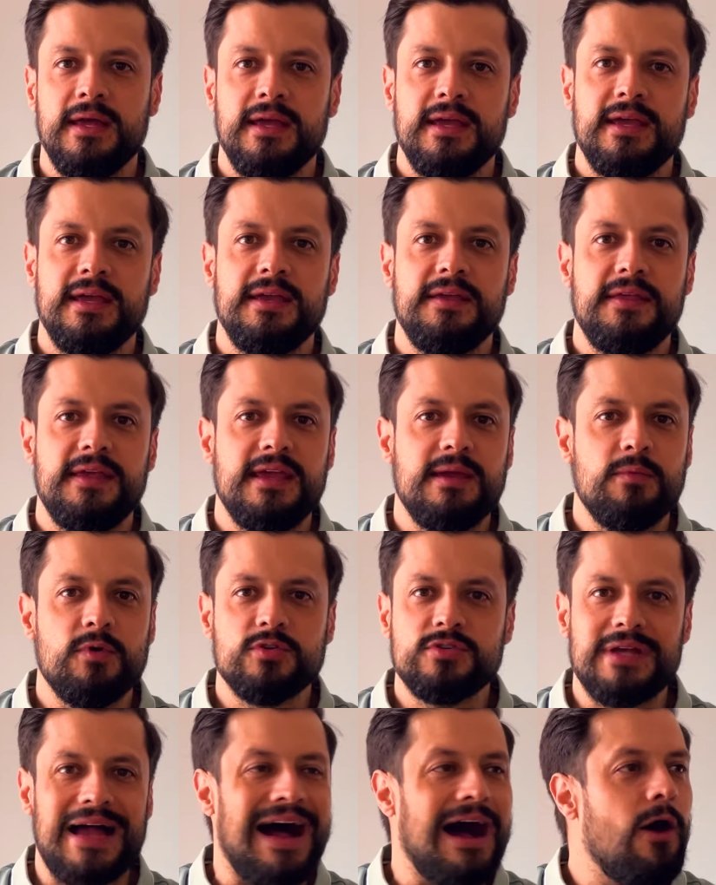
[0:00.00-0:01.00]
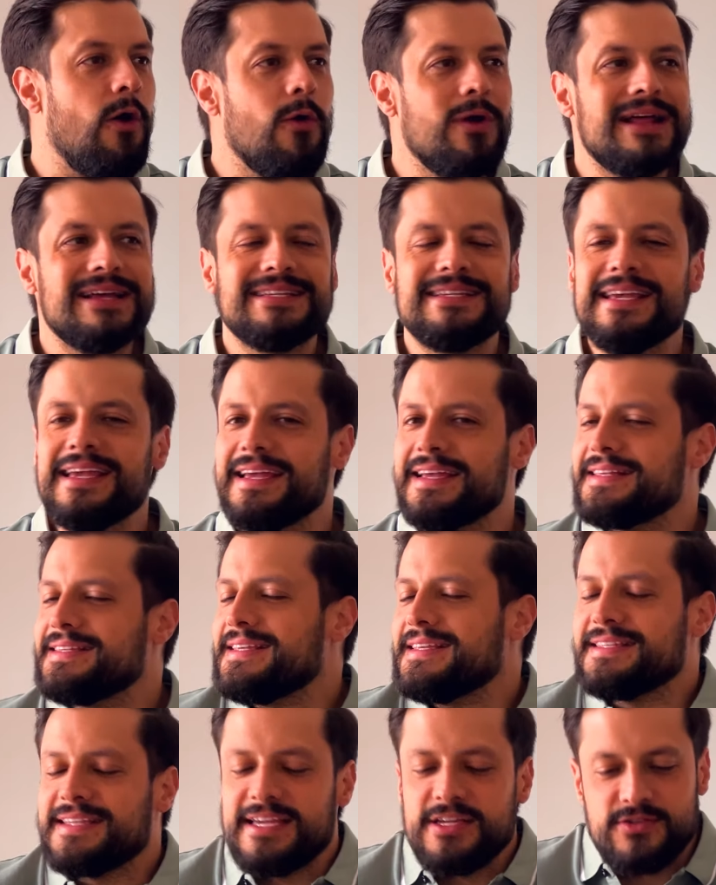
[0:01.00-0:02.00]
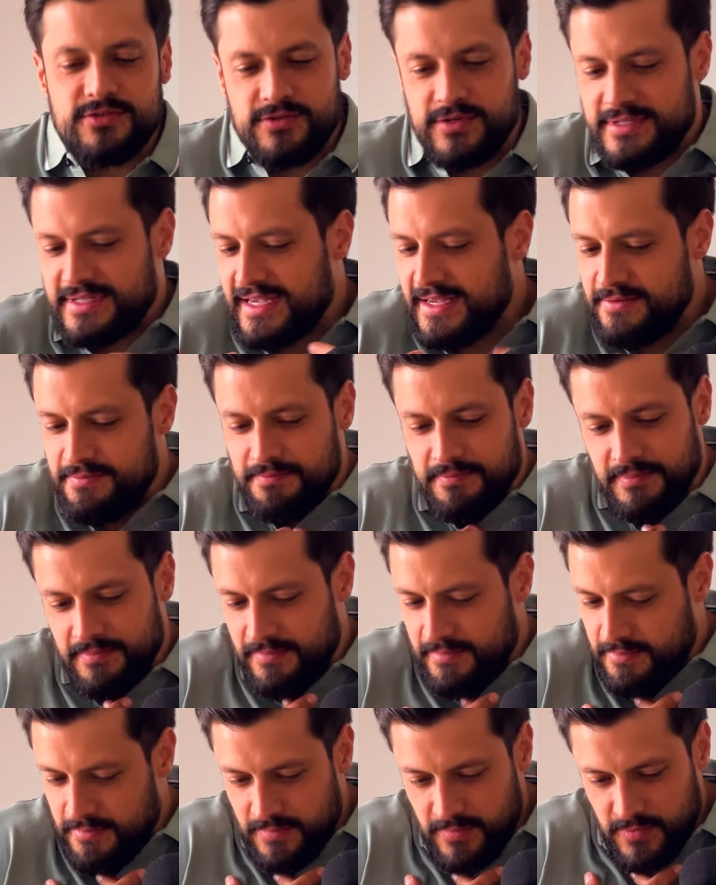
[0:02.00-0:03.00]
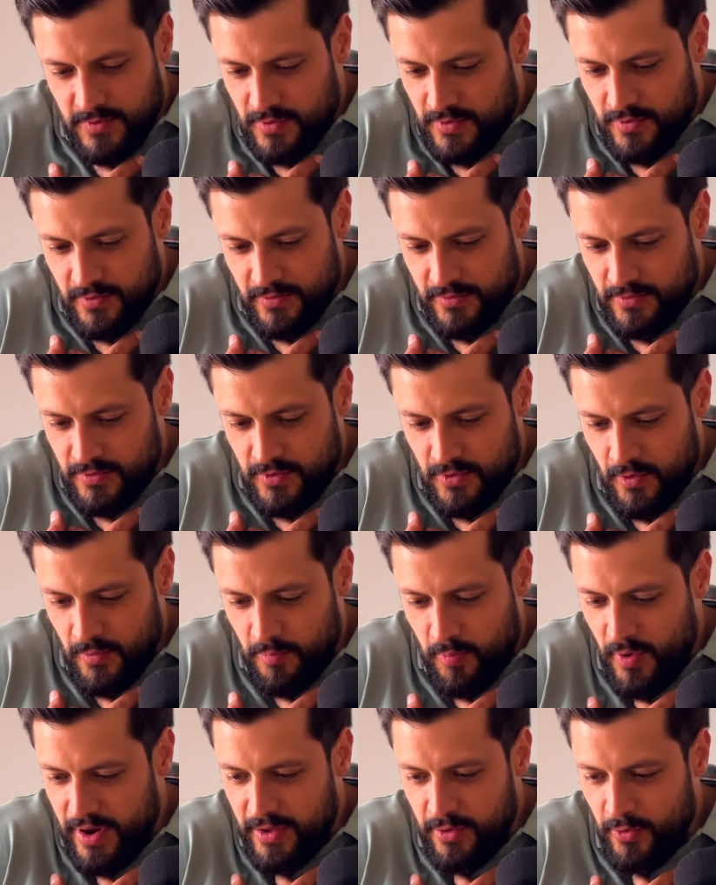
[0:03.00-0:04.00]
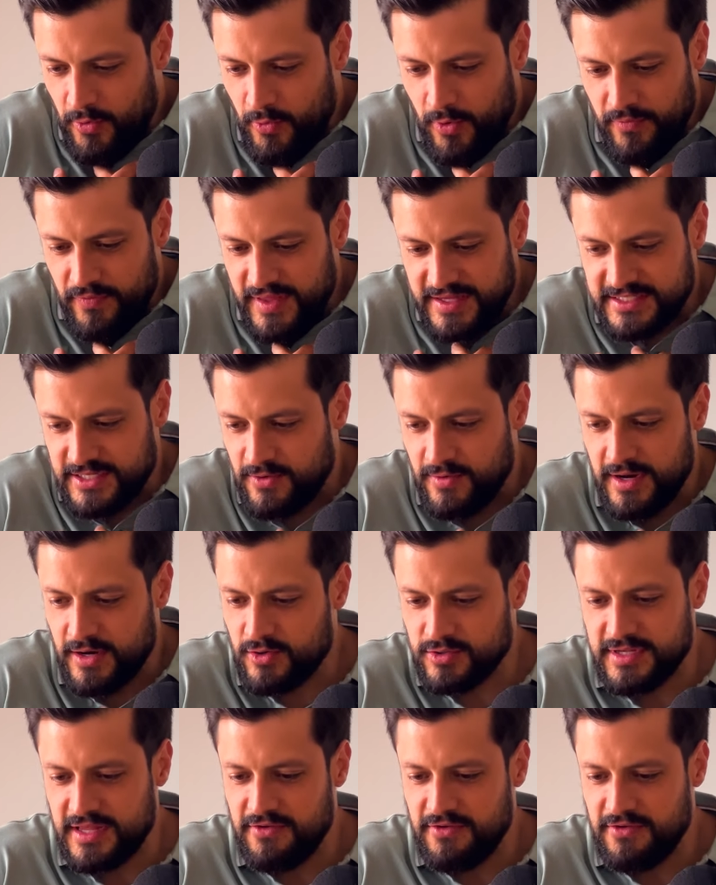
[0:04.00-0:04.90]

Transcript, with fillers: Y dijimos, ahora sí es, es que, es que no, no puedo decir una cosa